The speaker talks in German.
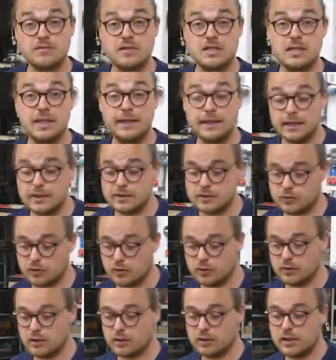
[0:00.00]
was länger ist,
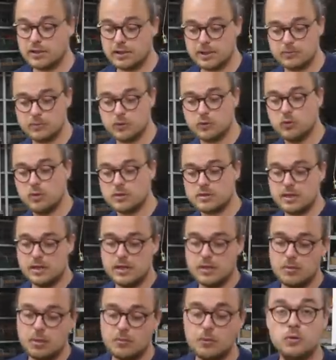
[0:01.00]
können dann halt eben die
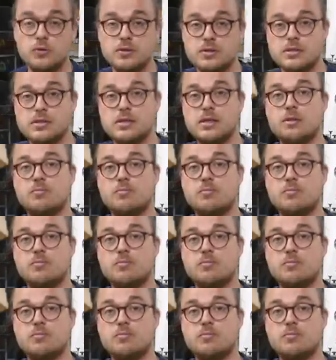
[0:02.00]
Kursteilnehmer benutzen.